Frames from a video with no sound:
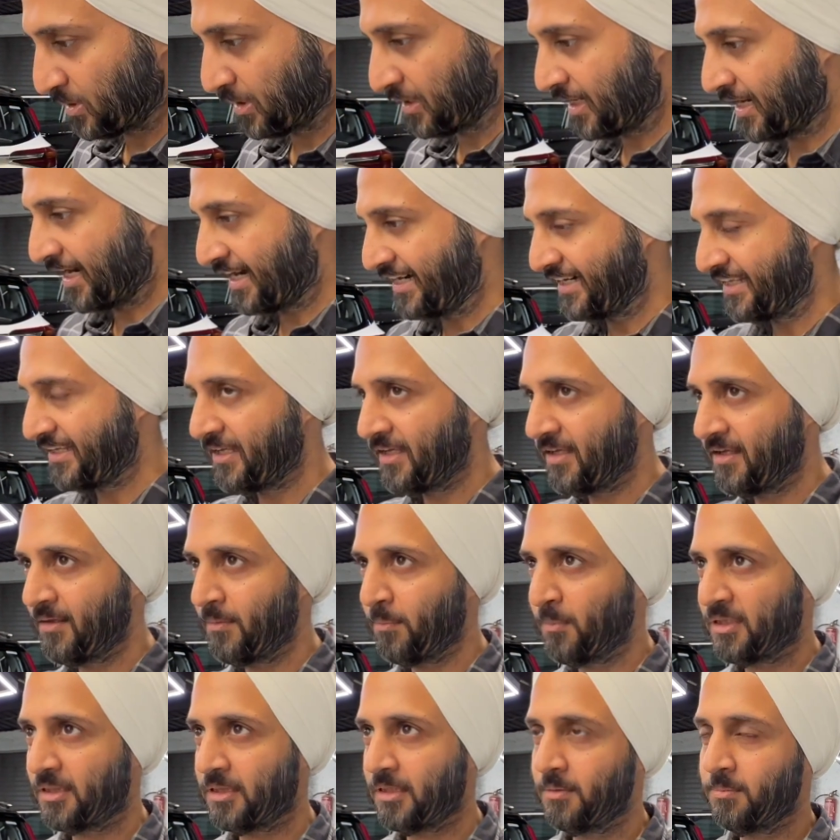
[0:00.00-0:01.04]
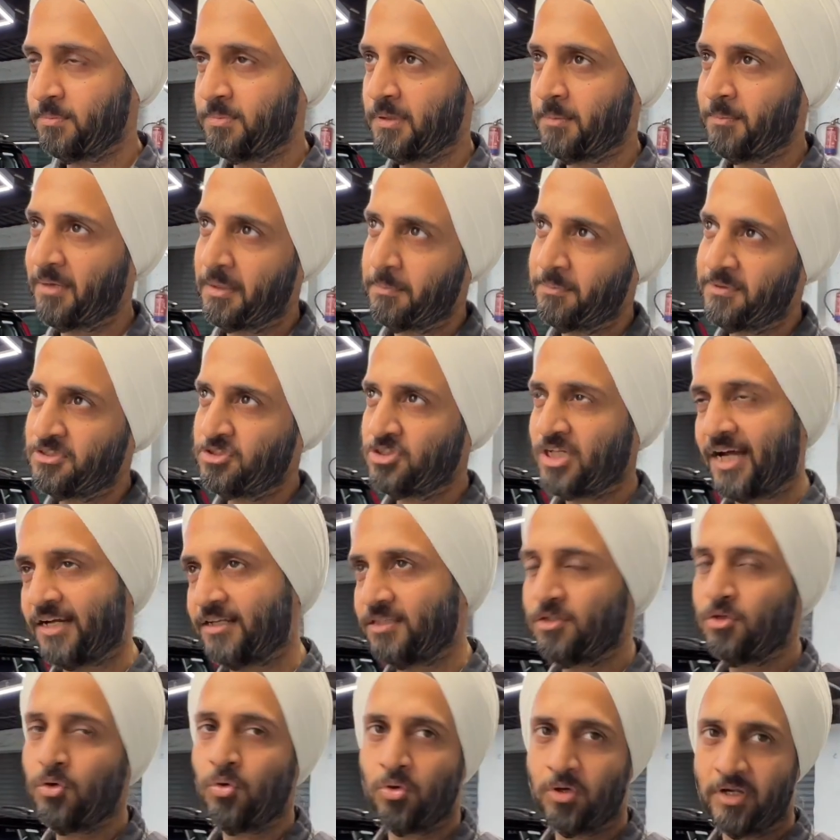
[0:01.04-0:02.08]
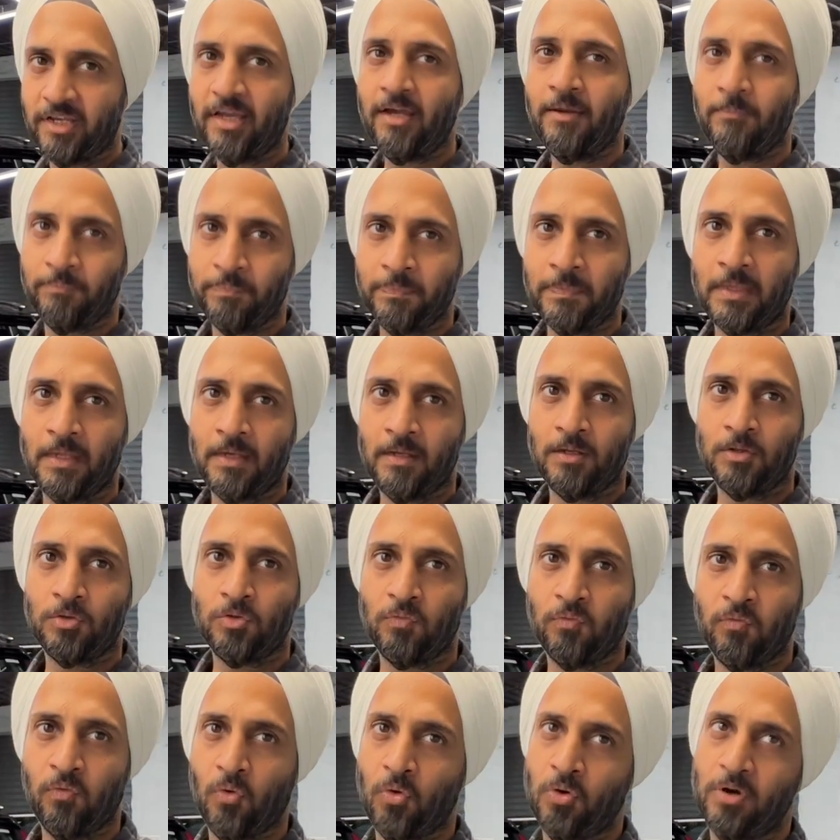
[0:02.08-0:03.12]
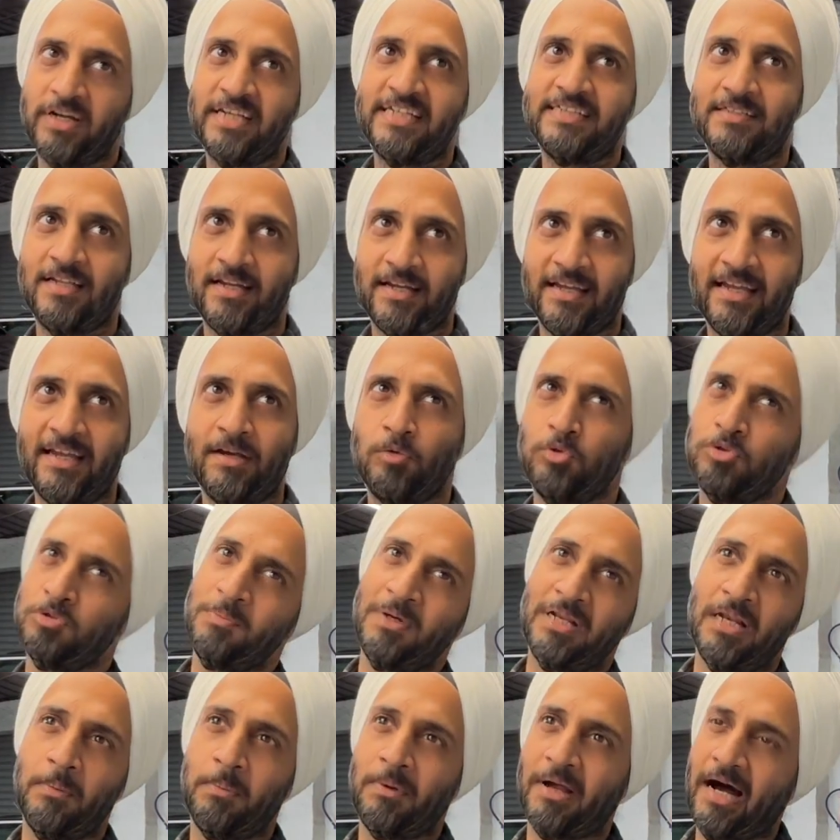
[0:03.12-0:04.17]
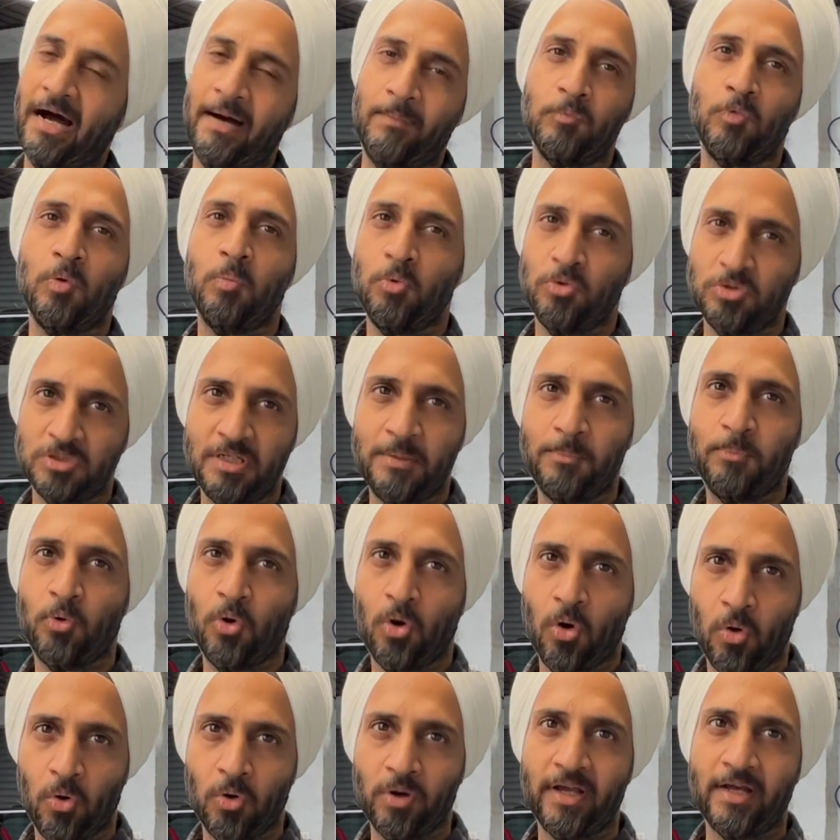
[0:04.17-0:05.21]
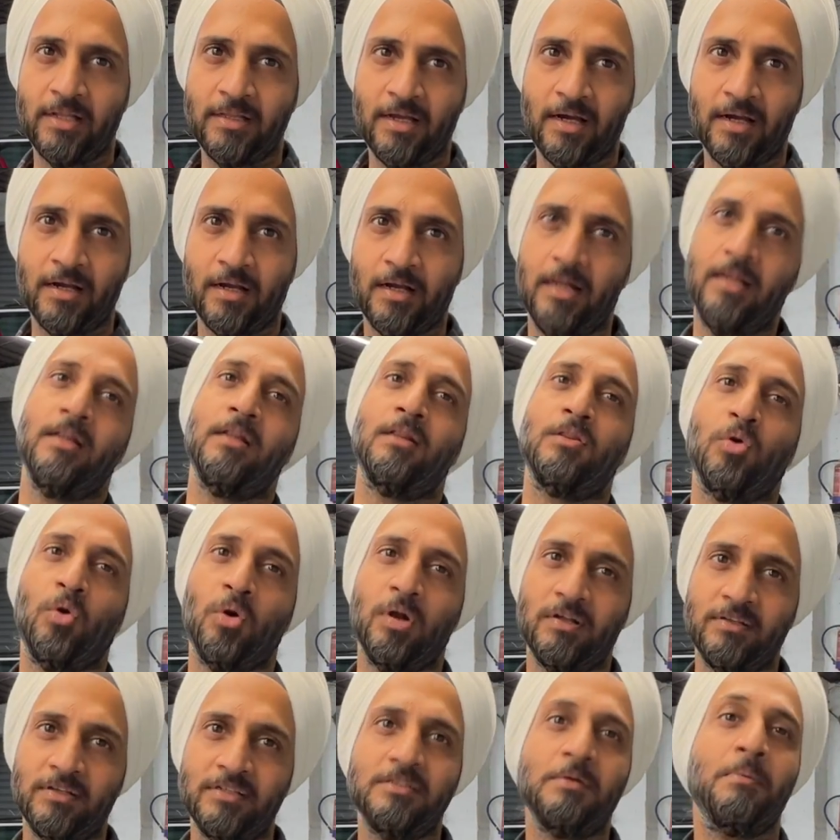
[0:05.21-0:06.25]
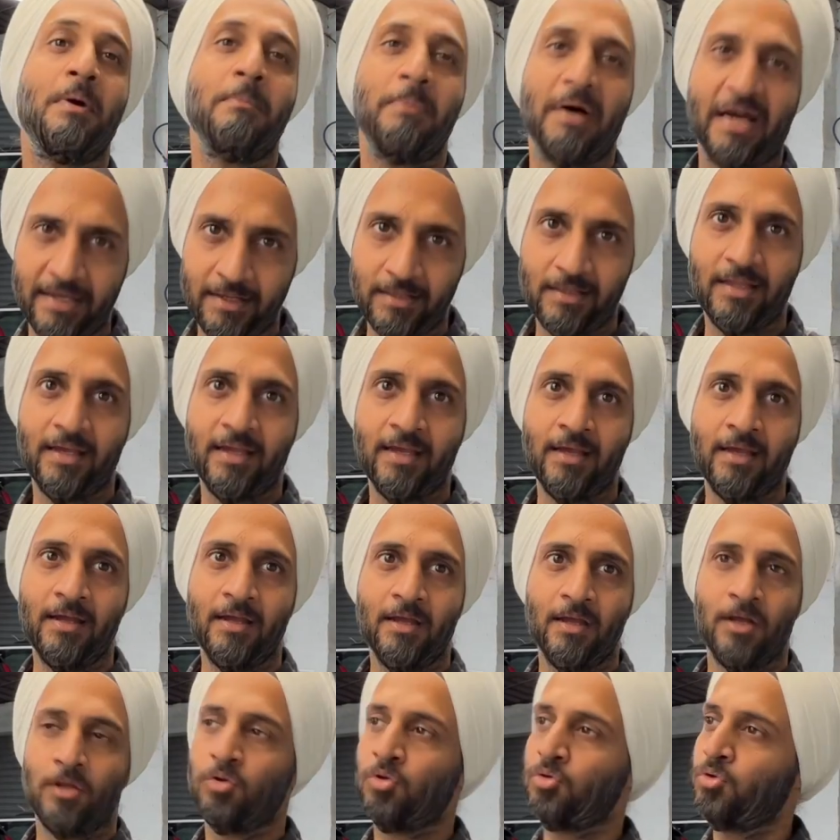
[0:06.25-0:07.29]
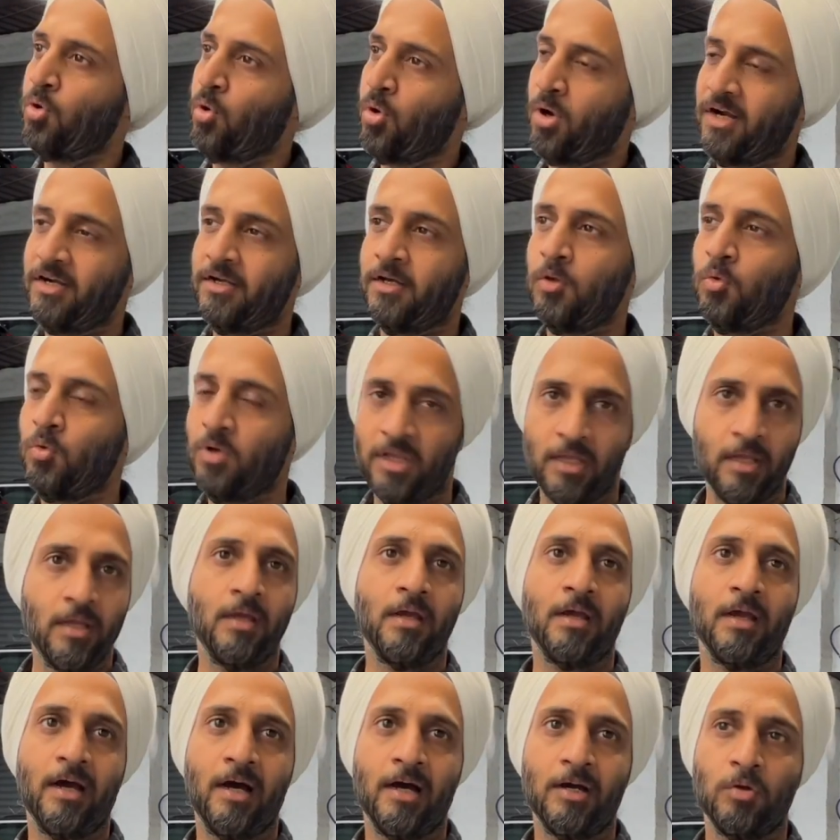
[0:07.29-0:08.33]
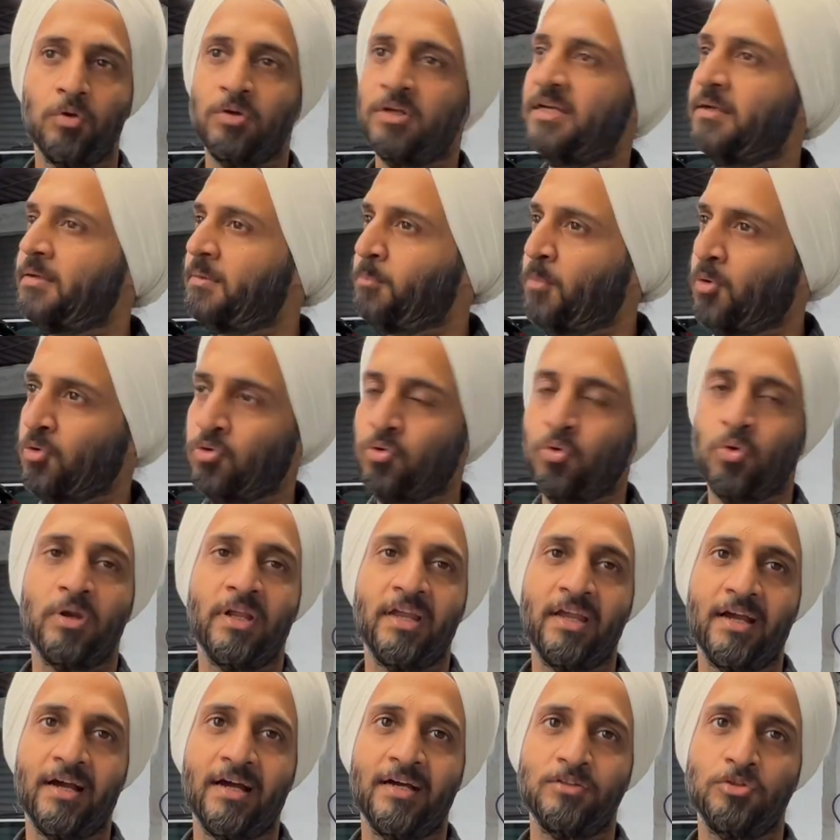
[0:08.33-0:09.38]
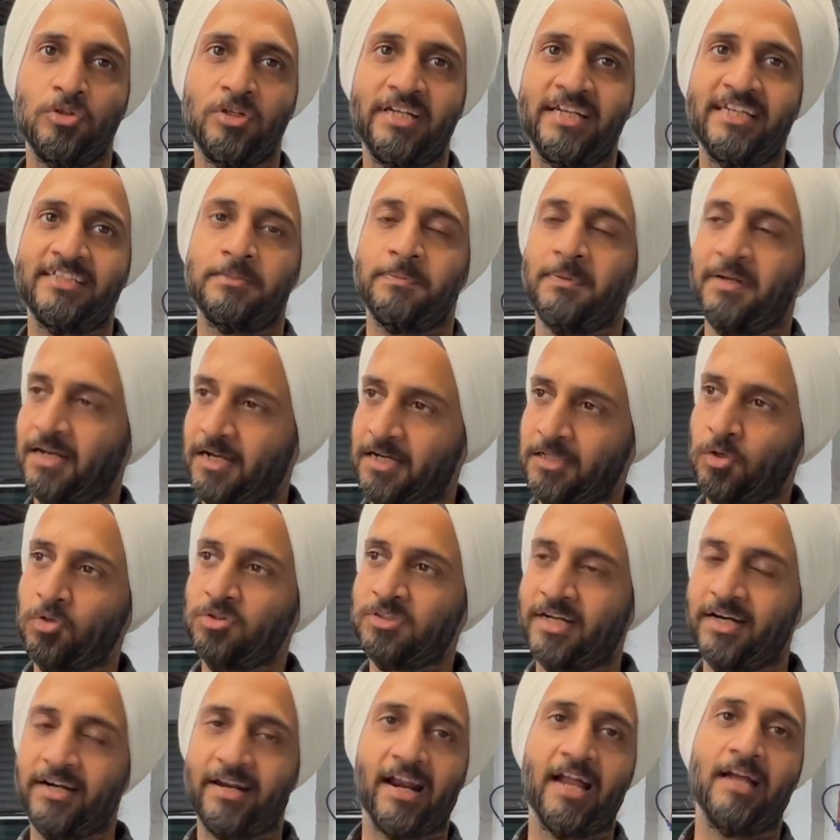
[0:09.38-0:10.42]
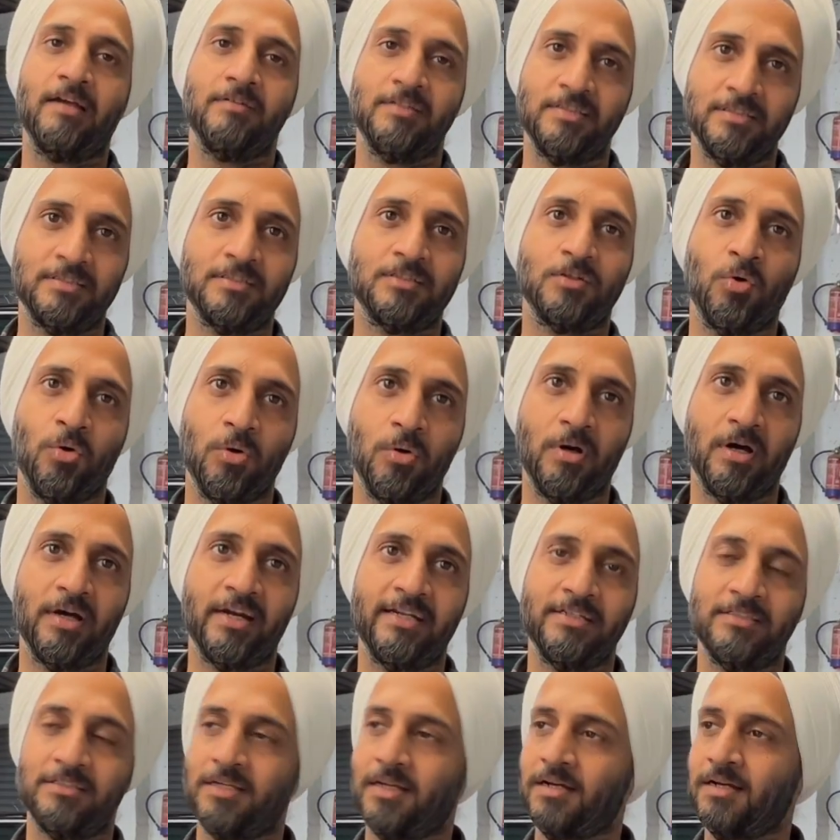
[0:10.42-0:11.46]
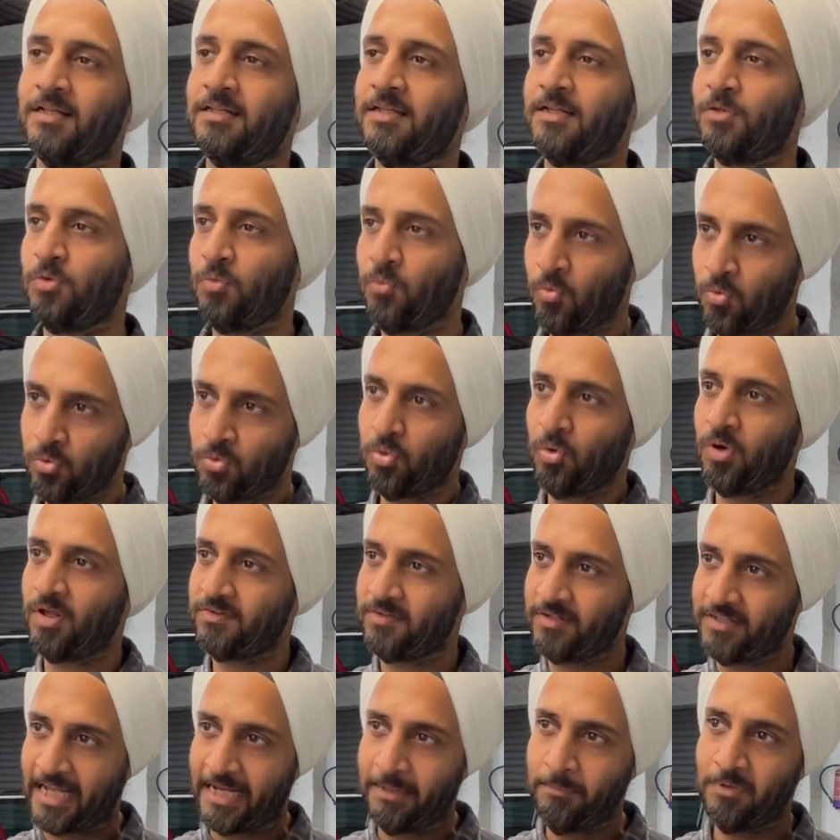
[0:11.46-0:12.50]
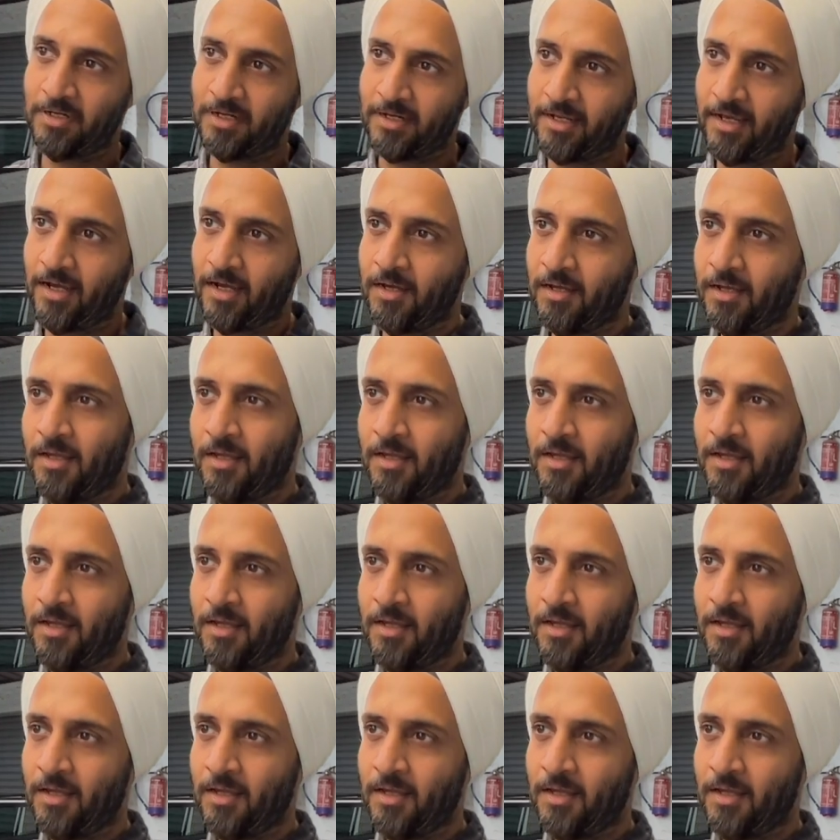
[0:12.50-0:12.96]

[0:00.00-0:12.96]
गाड़ी मतलब हमारे पास चार दिन हो गए हैं फोर डेज लगे हैं कुछ मतलब काम तो मोस्टली पूरा हो गया था कल थोड़ा सा जब आप आए थे तो थोड़ा ट्यूनिंग का क्योंकि मोस्कोनी का जो डीएसपी लगा था उसके ड्राइवर्स को अरेंज करना था तो वो थोड़ा सा टाइम लग गया